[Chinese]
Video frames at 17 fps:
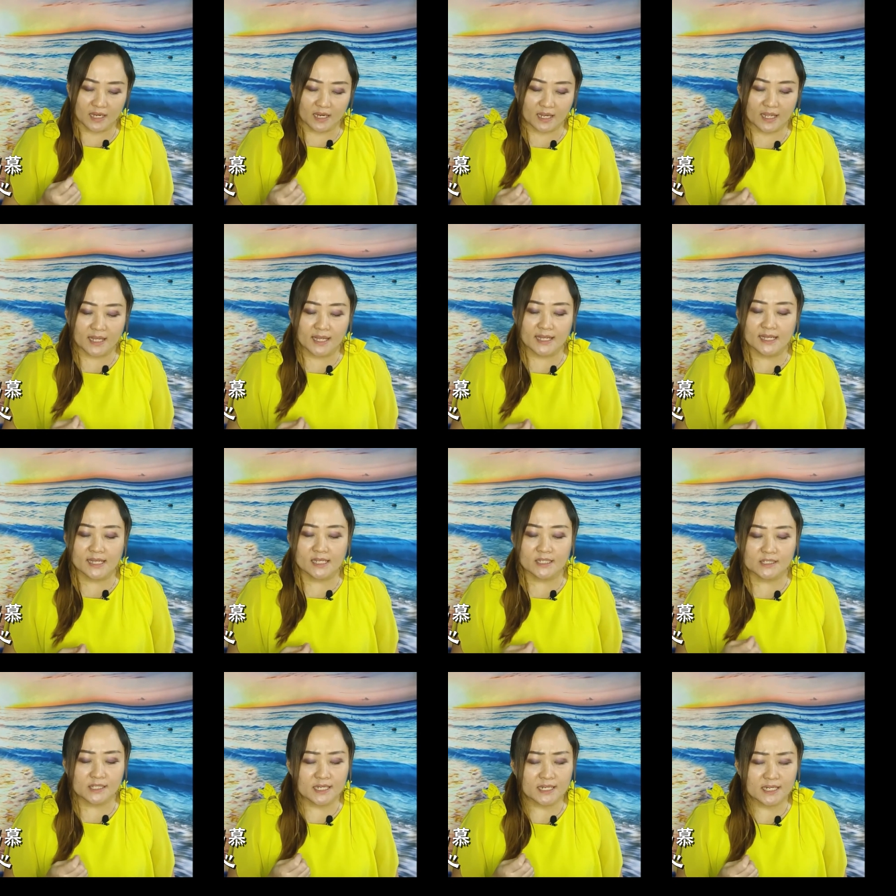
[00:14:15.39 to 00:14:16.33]
一
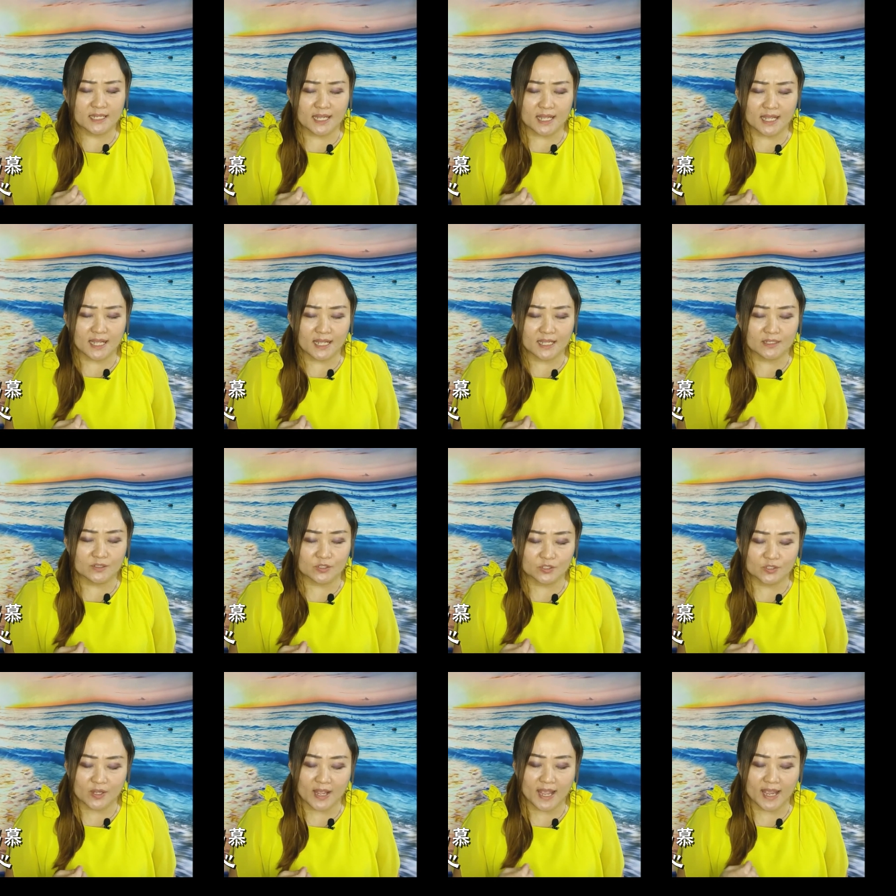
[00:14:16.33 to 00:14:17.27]
颗心跟
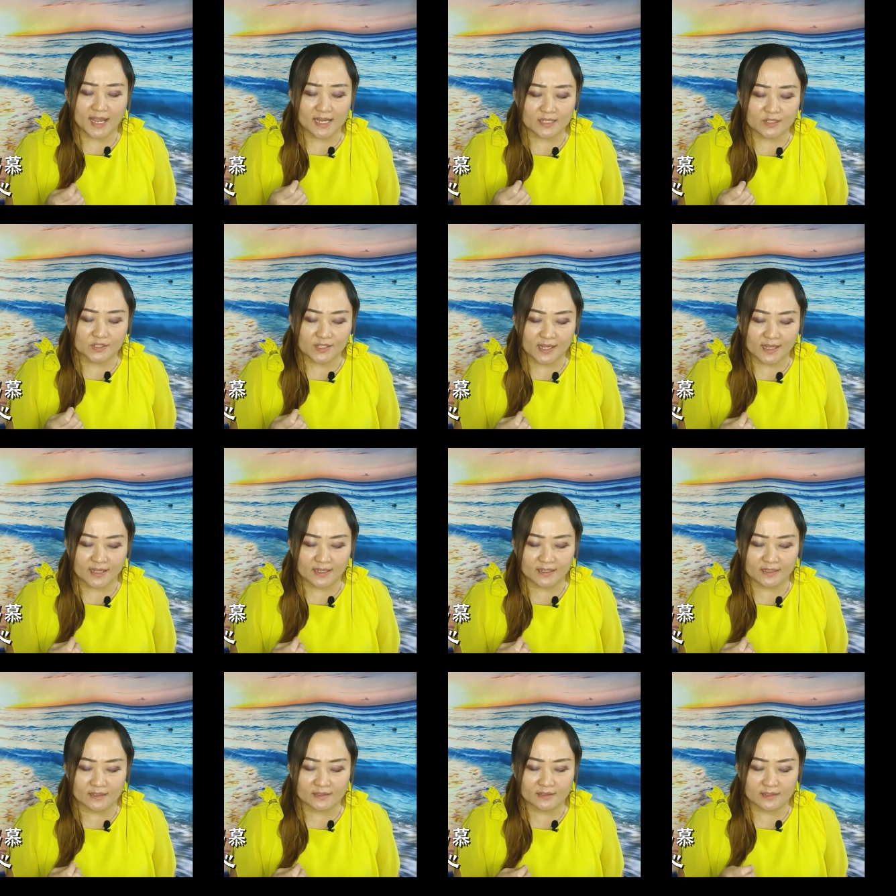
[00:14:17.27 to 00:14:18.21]
随
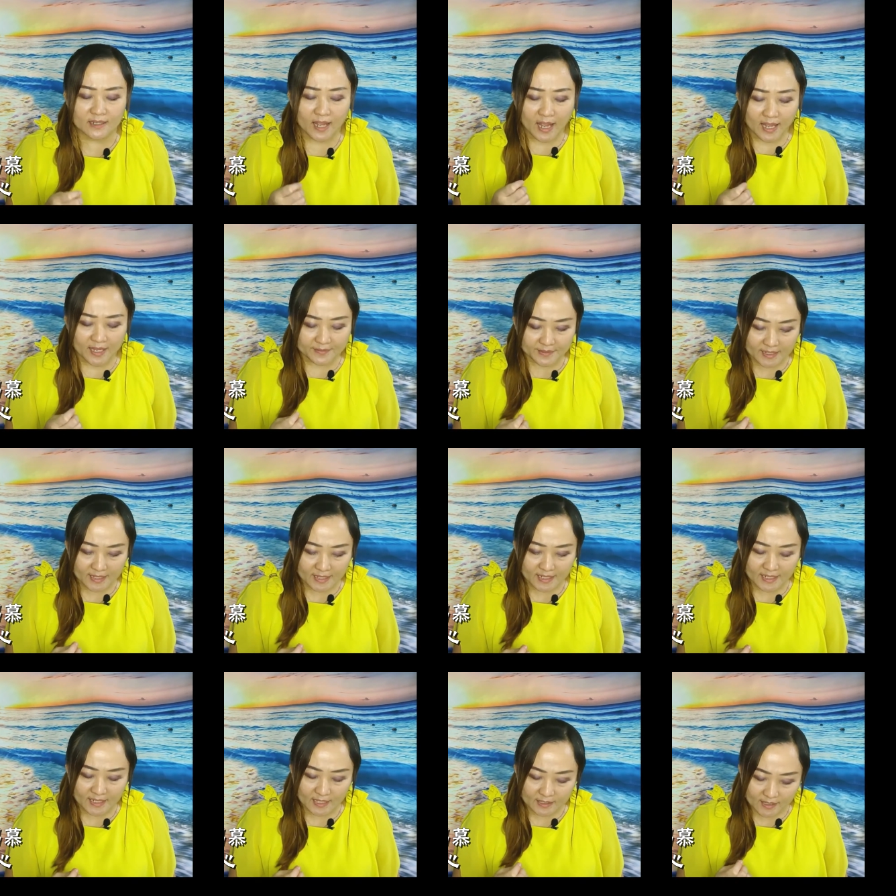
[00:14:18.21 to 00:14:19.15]
着
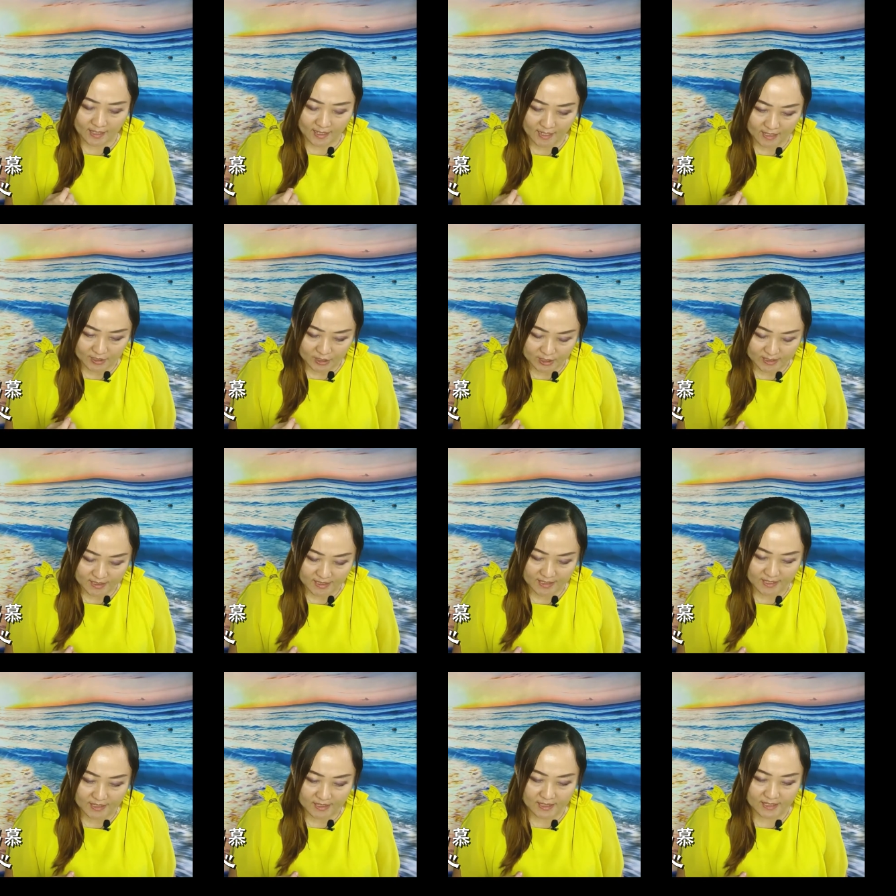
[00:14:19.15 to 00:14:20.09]
你的
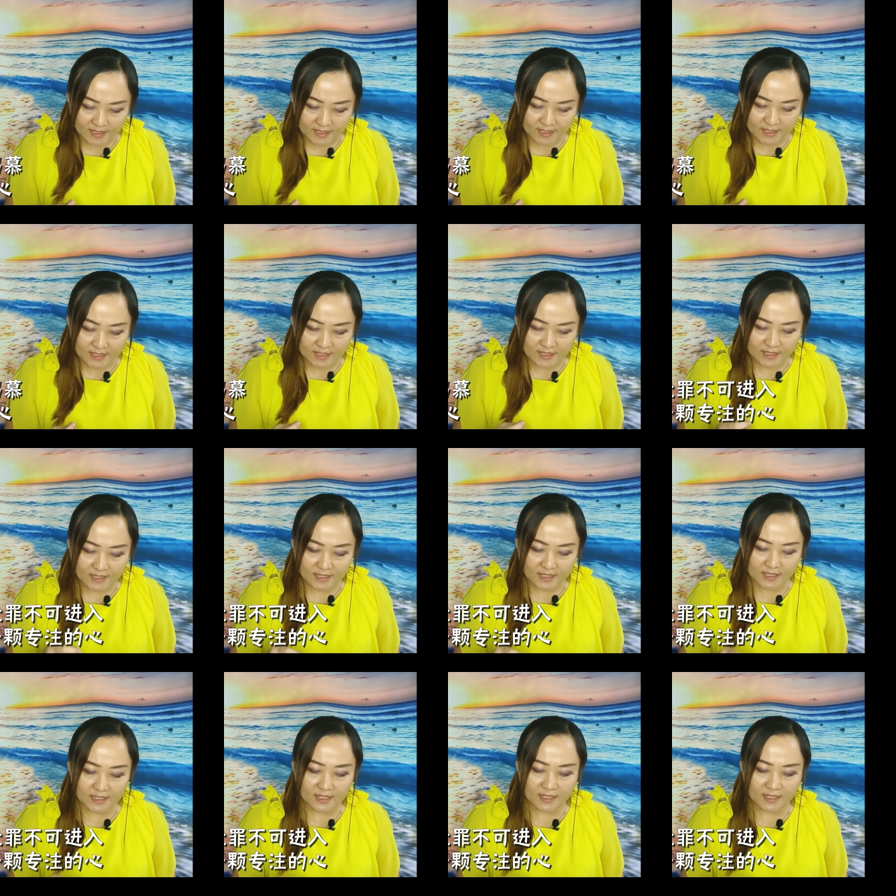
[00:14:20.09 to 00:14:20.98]
心。